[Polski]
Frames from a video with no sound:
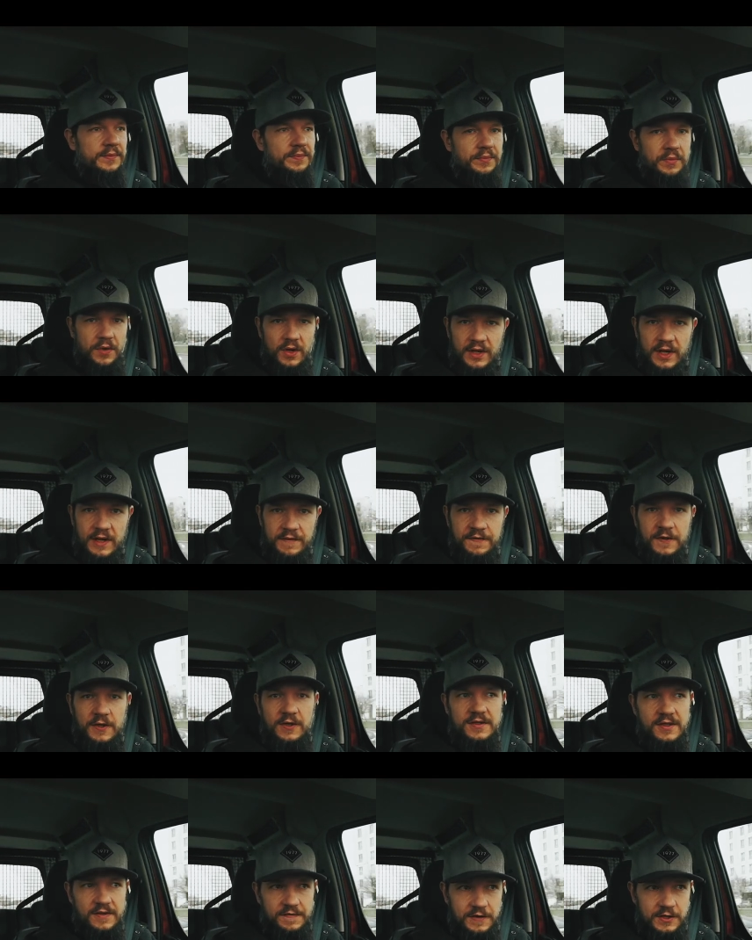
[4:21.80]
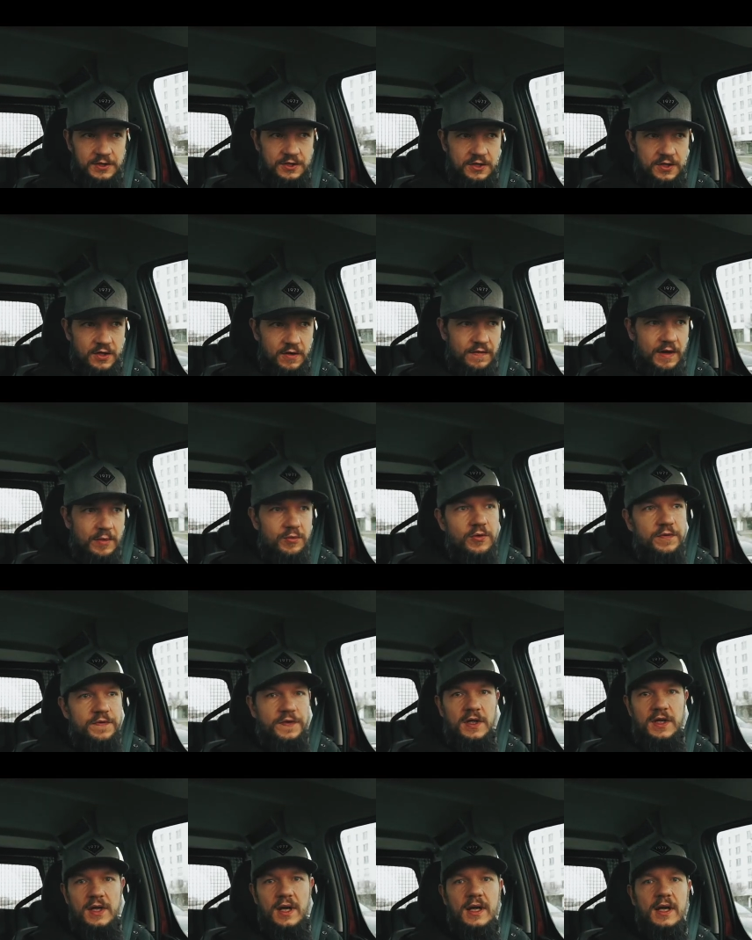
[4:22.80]
Moja filozofia życiowa
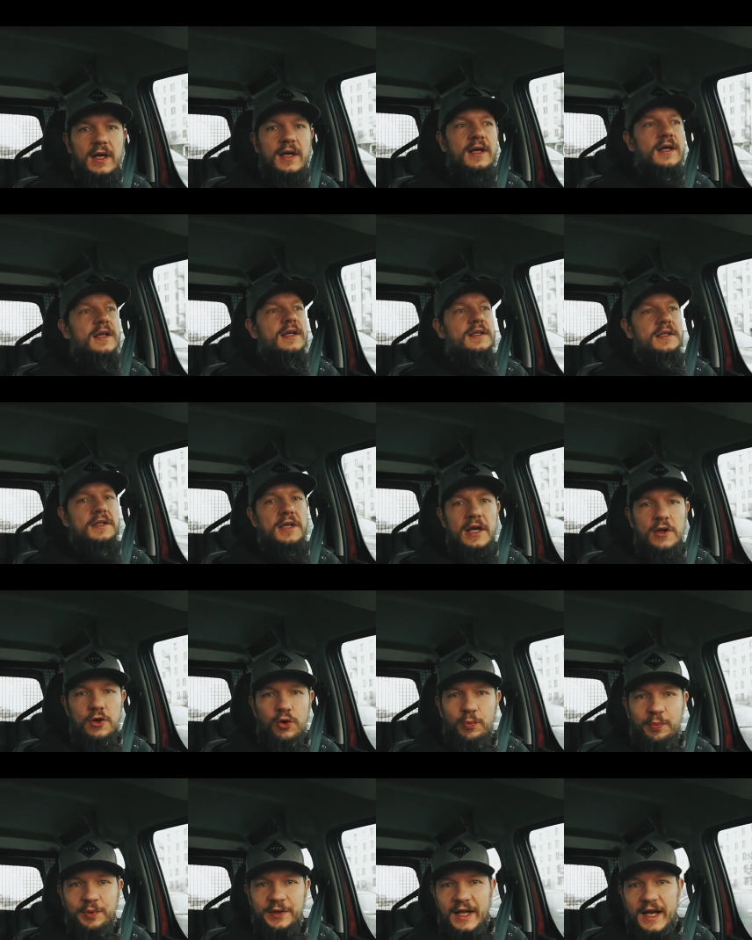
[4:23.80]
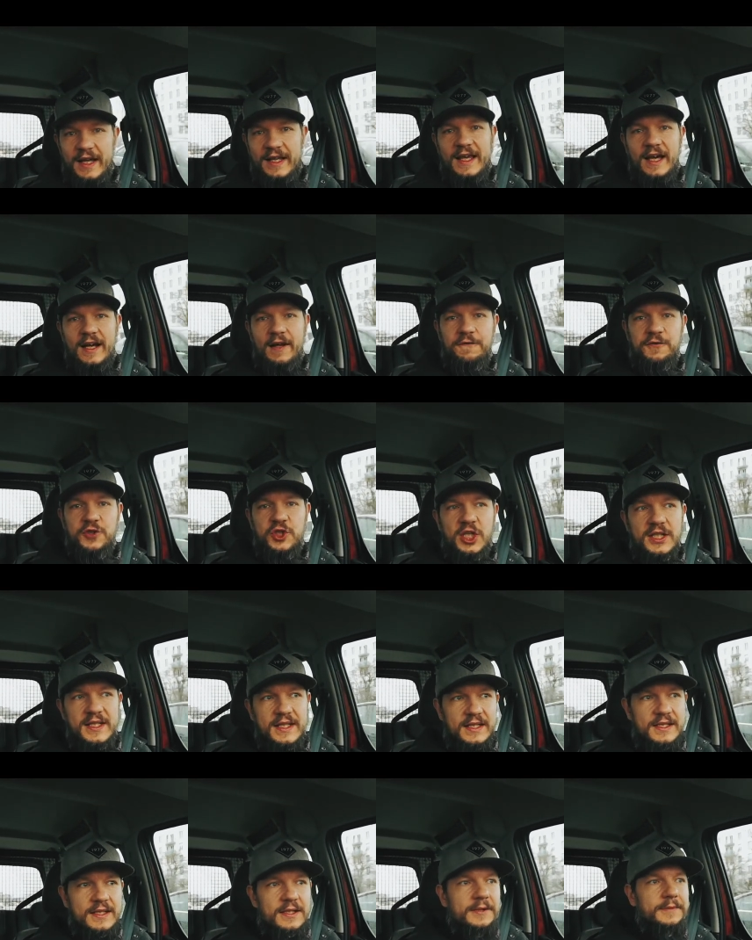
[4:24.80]
mówi, nie rób tak jak
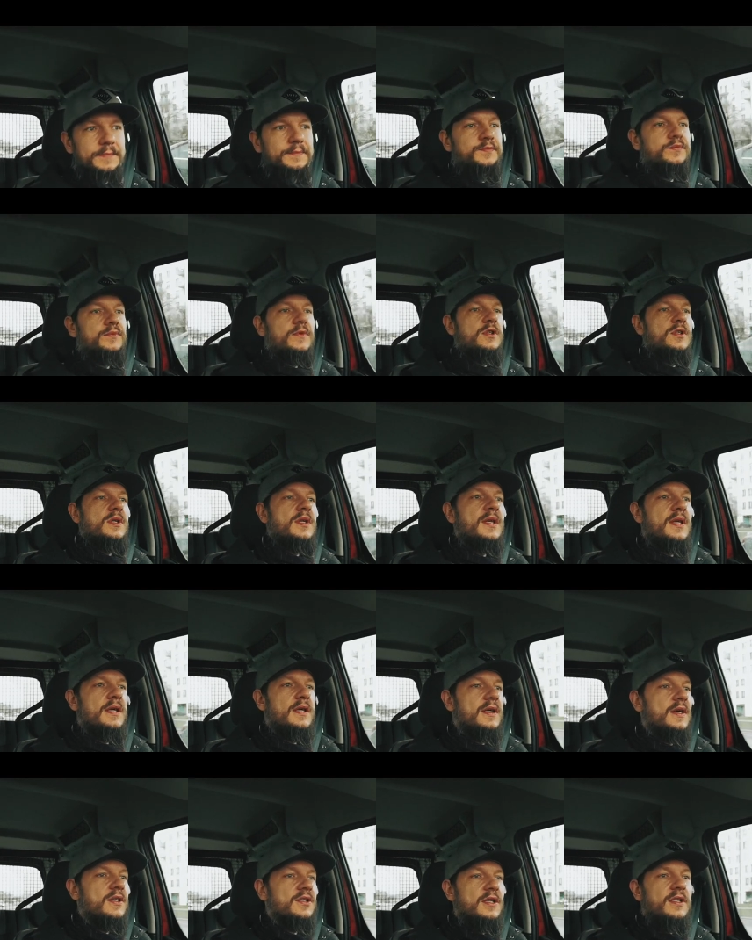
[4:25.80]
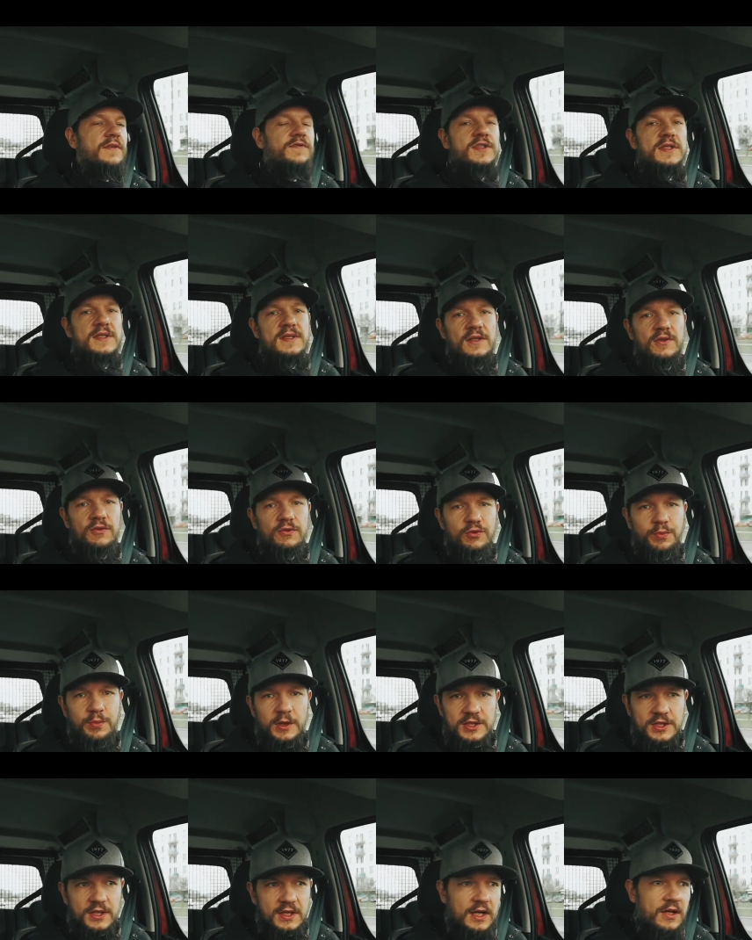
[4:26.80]
wszyscy. Czyli jeżeli wszyscy
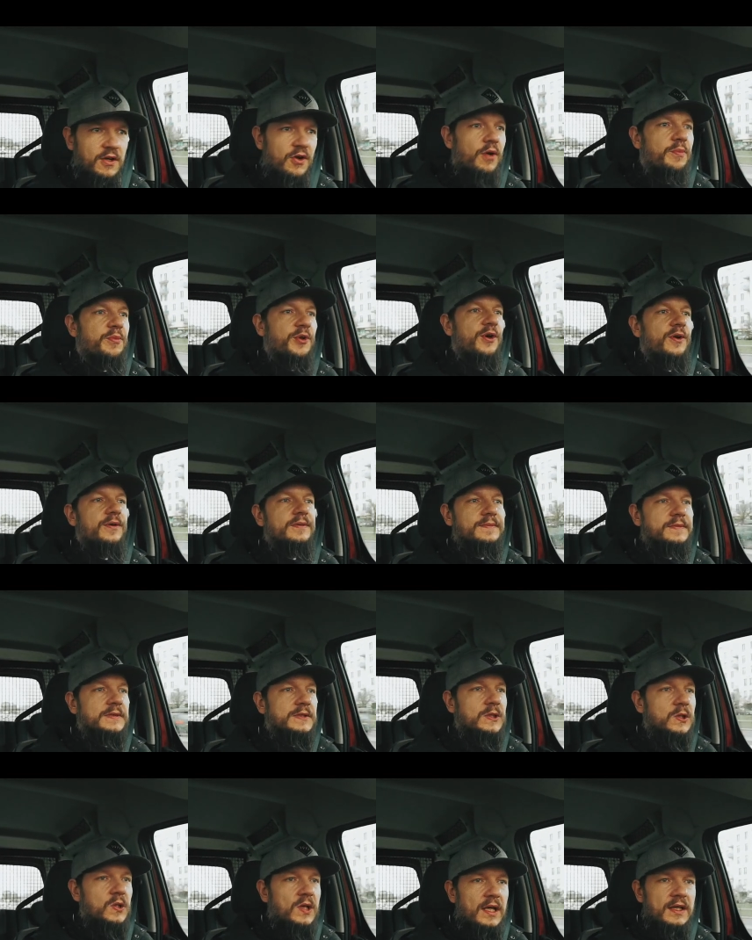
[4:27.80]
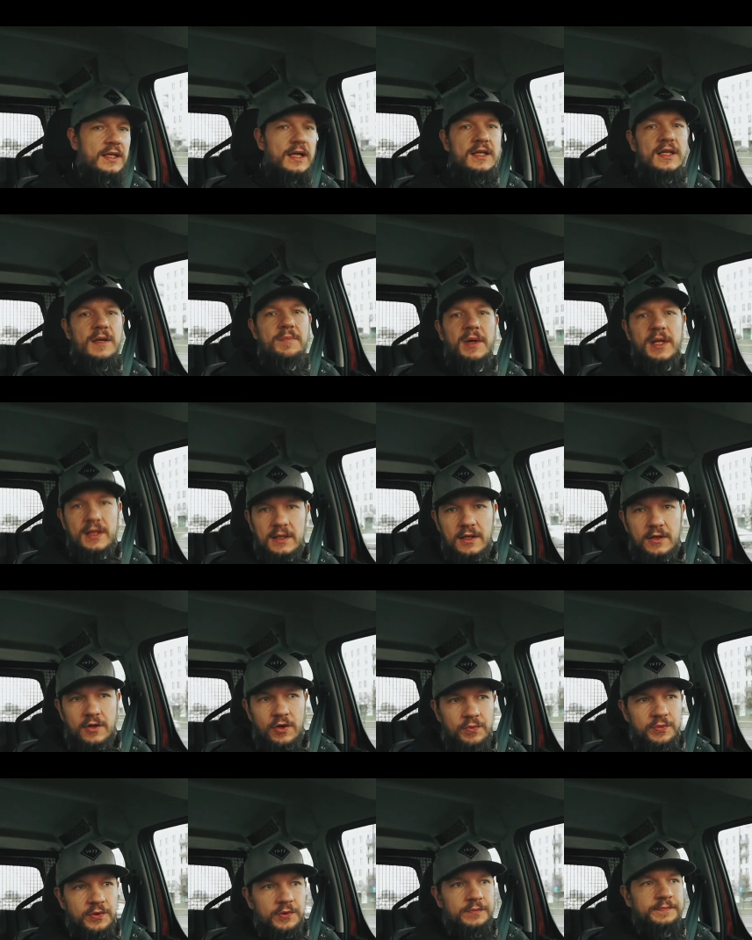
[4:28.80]
youtuberzy tak robią, no to ja tak nie będę
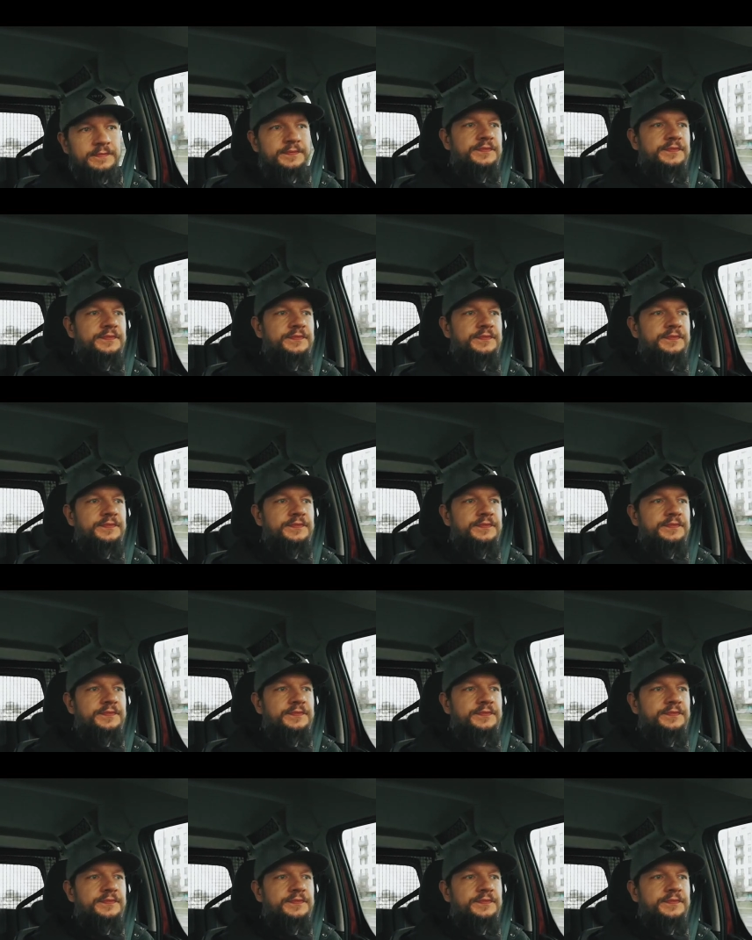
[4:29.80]
robił.